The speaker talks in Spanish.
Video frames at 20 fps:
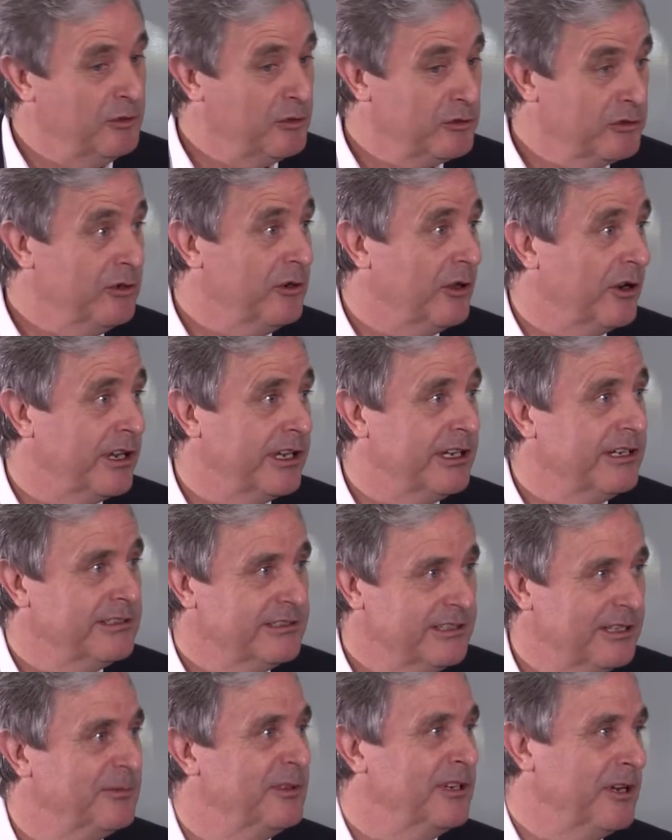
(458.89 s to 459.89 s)
No solo el
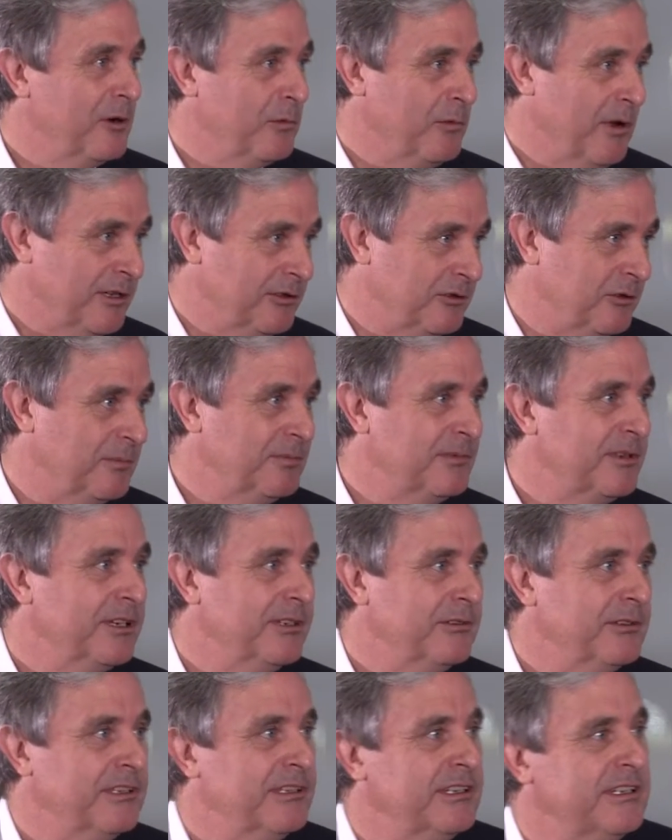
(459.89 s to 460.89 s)
Higgs, también el Quartop
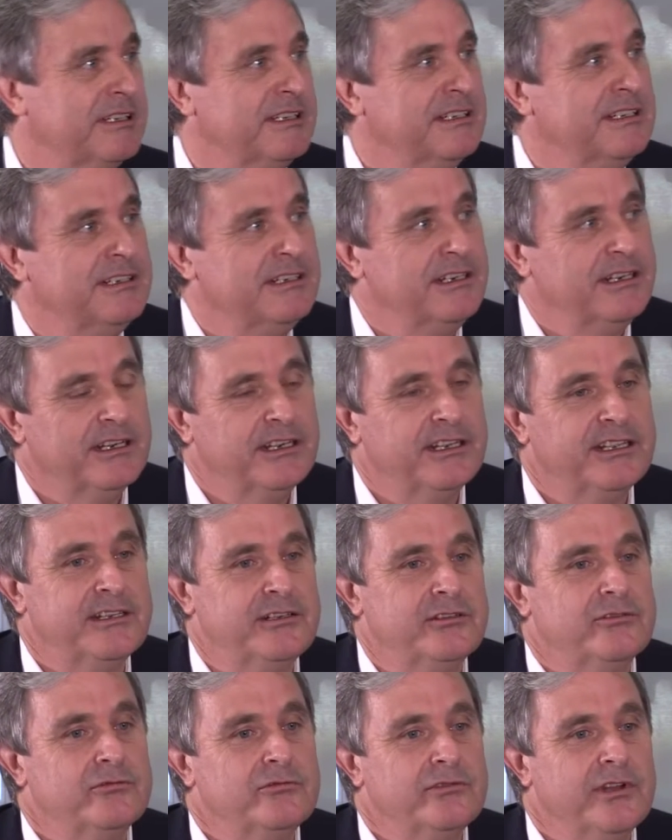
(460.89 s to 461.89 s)
creo que,
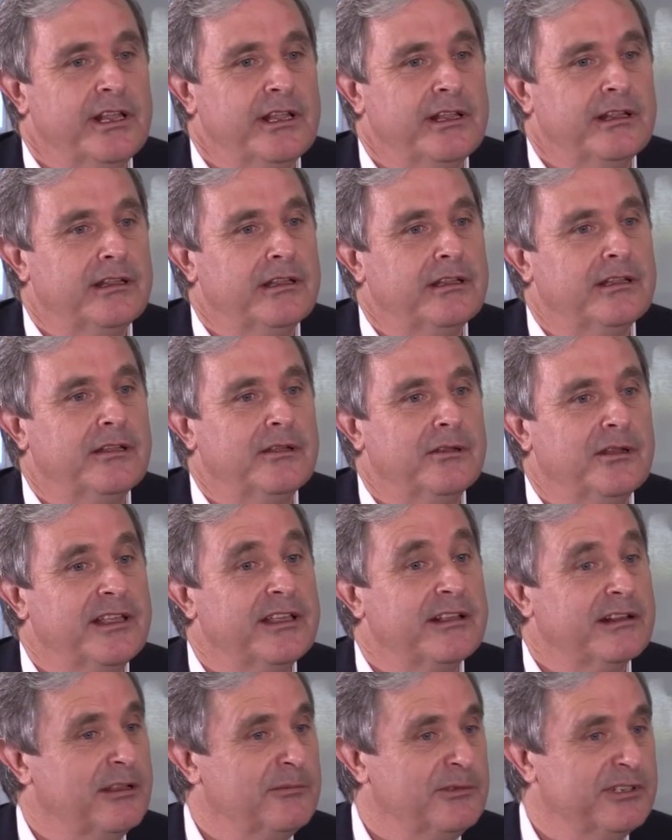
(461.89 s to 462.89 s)
que, es una
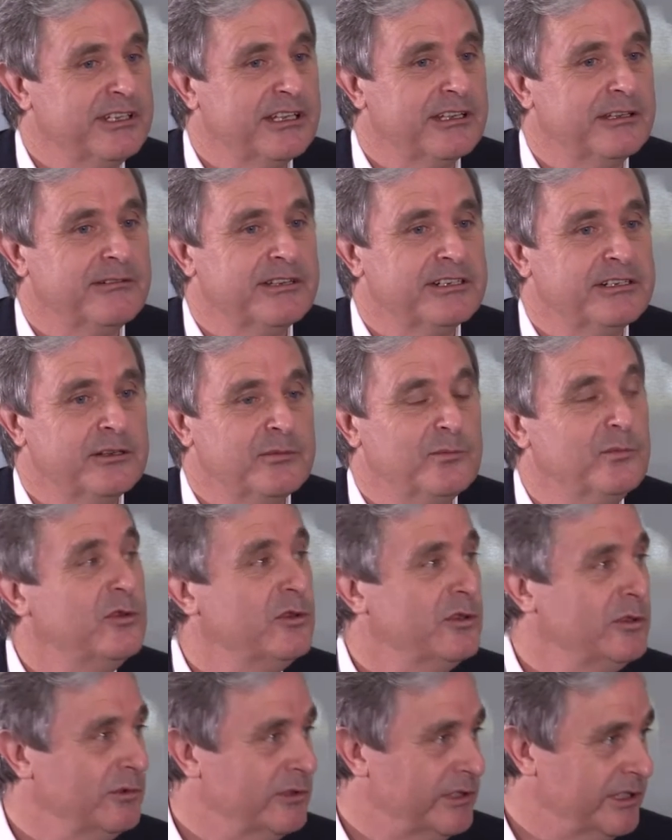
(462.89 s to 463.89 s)
herramienta que va a ser
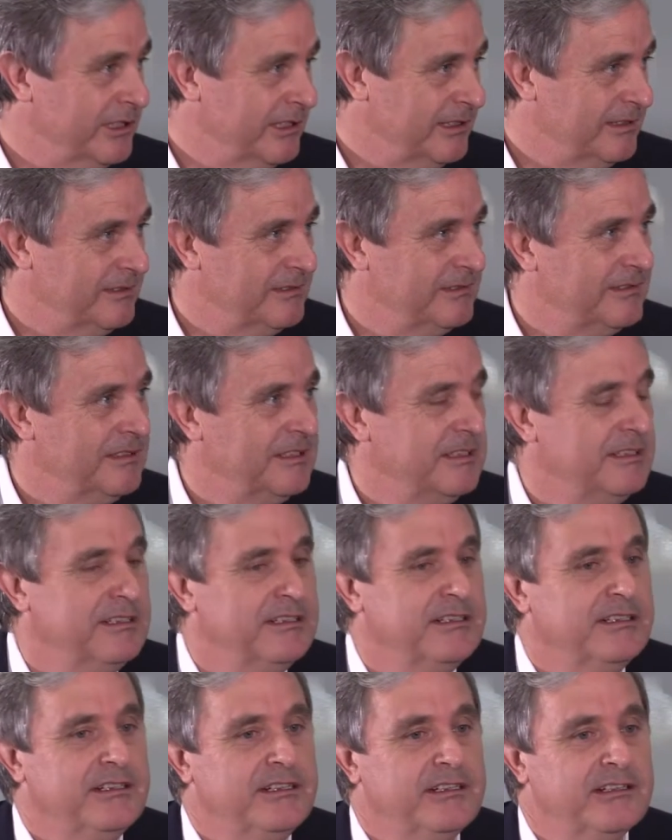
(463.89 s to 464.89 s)
muy útil
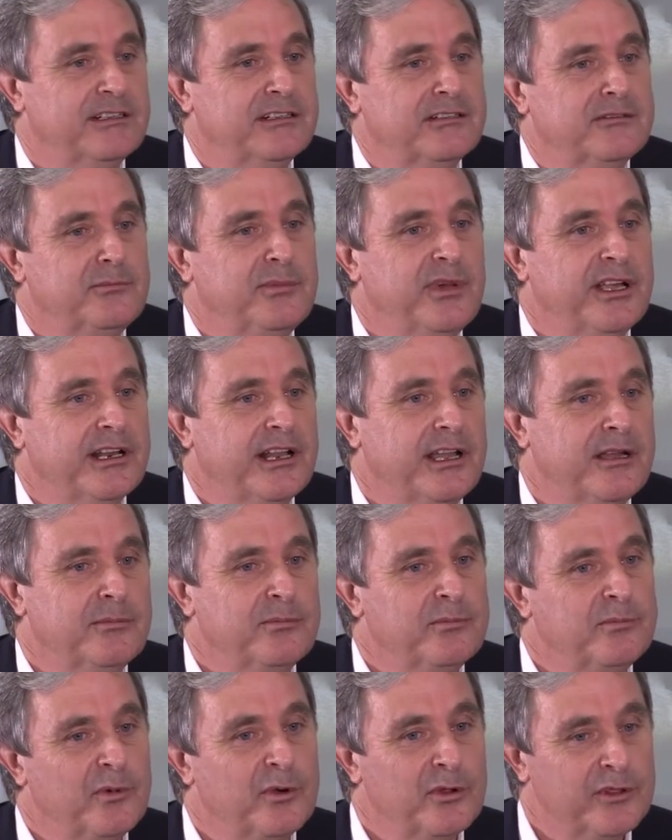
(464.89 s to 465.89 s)
eh,
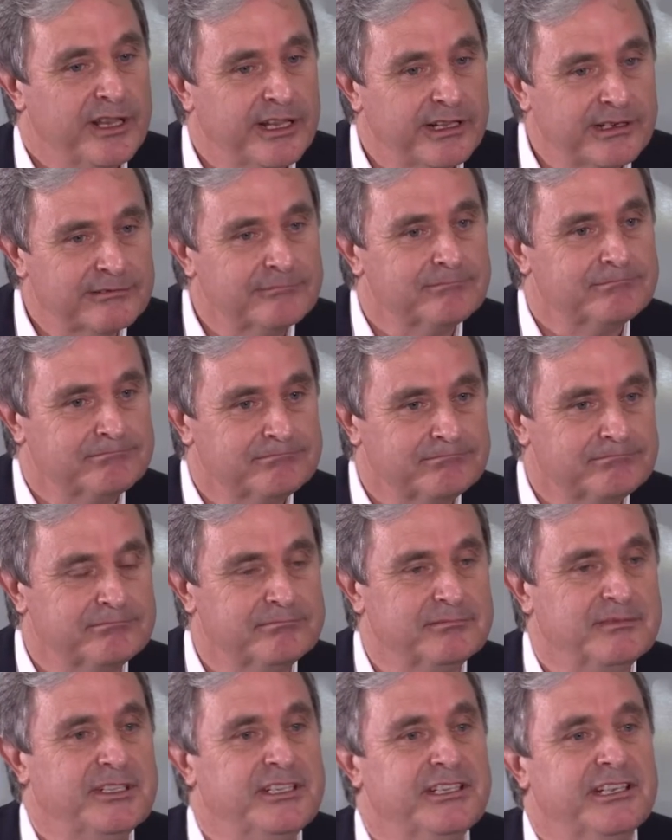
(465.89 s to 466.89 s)
para poder
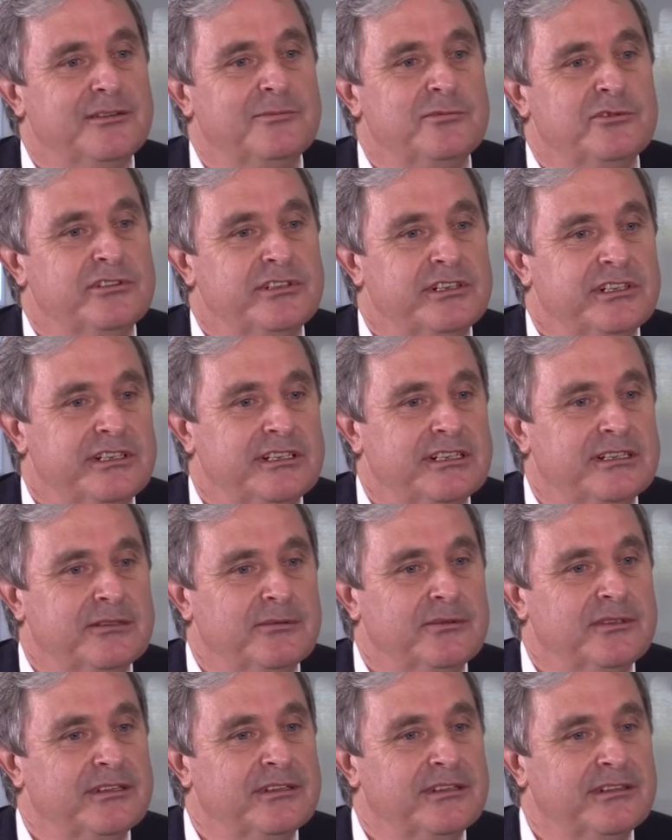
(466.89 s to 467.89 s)
digamos,
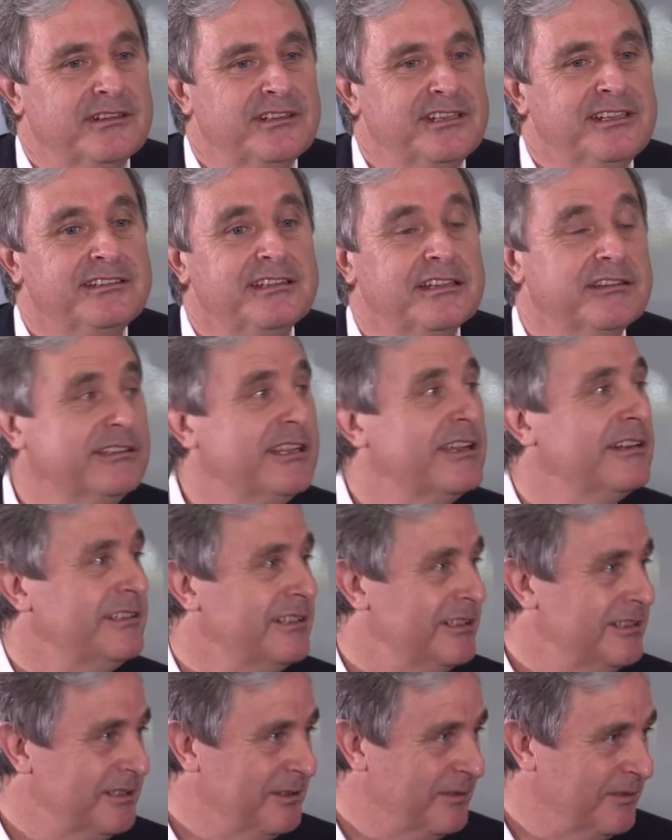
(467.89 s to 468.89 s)
intentar
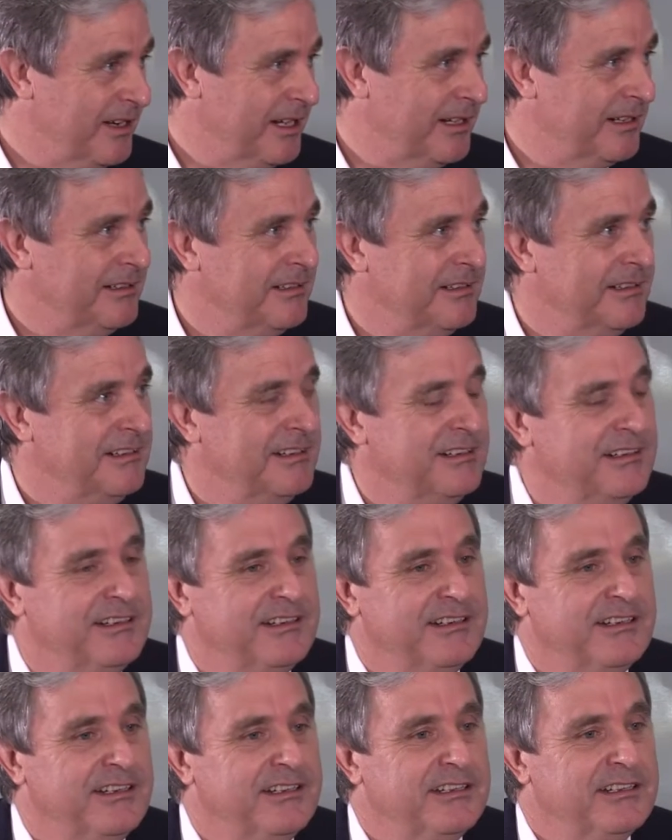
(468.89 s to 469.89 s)
descifrar
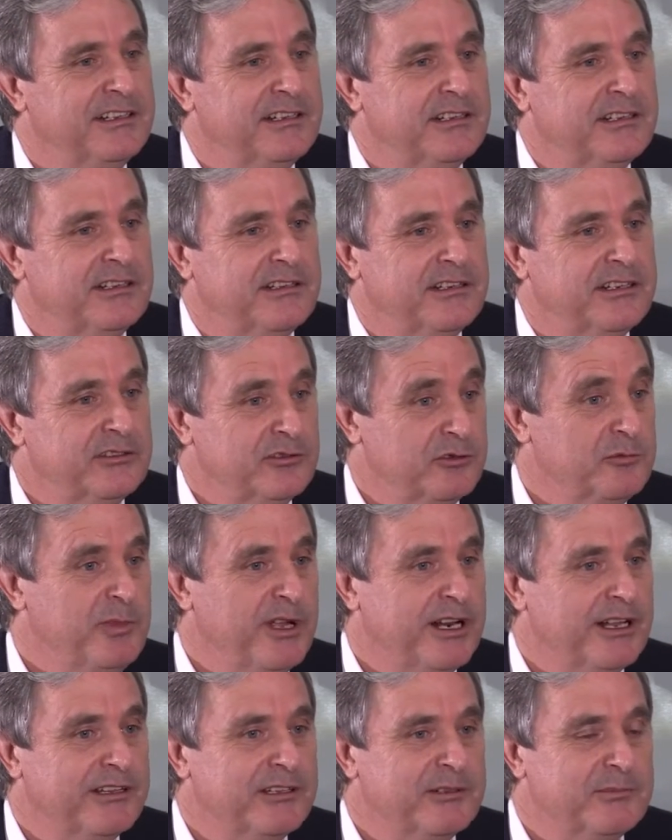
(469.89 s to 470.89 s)
estos
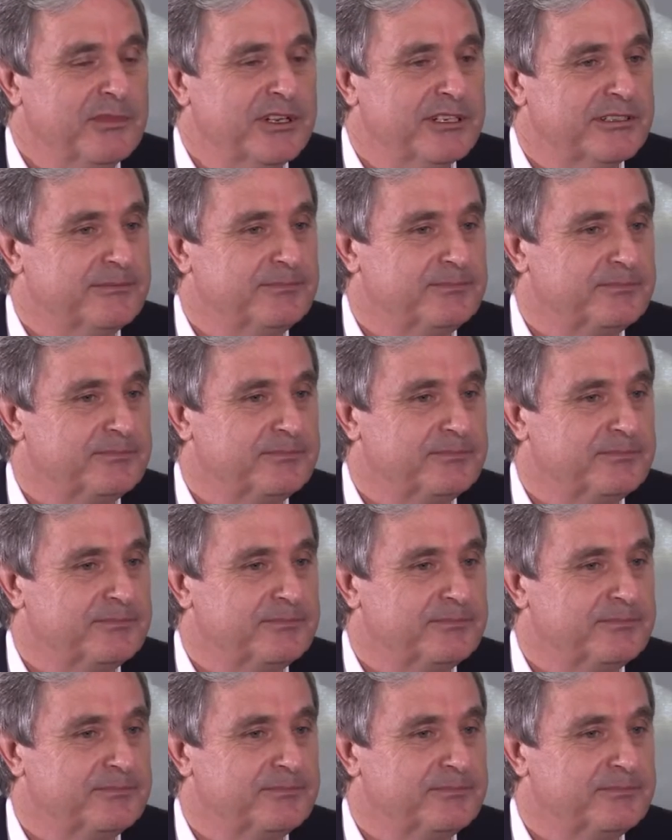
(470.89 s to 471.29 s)
paradigmas.